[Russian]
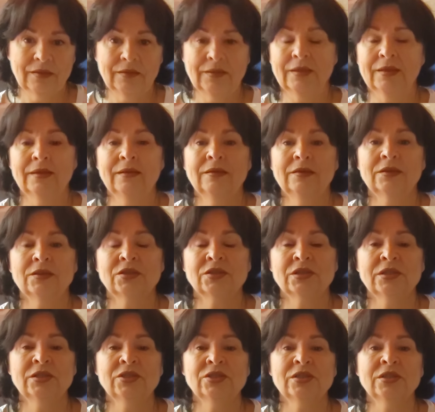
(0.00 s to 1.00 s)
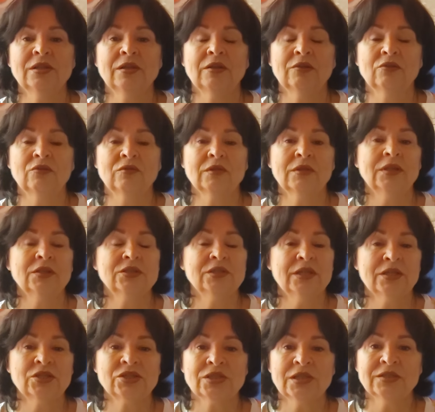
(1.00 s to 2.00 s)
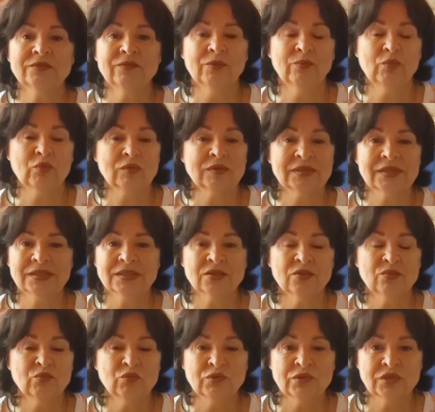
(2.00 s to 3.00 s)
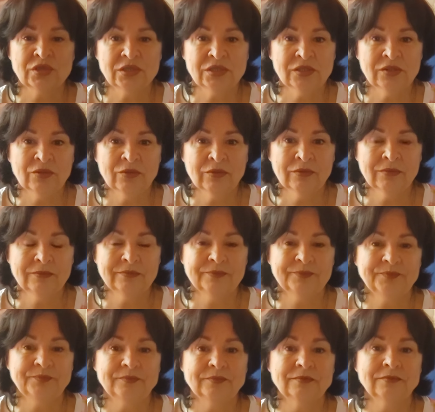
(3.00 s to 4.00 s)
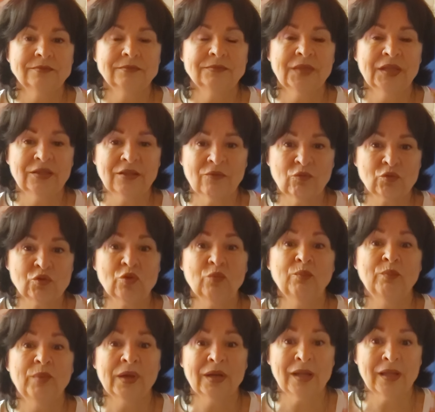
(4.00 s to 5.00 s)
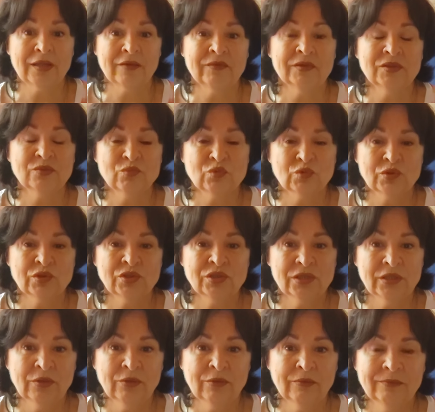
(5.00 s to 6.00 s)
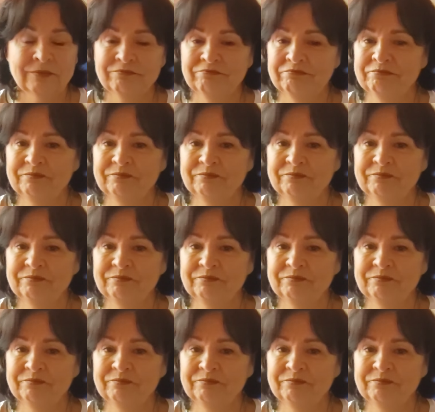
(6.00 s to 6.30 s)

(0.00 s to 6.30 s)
Да, женщина, которая должна решать вопросы за мужчину, для того, чтобы порадовать мужчину.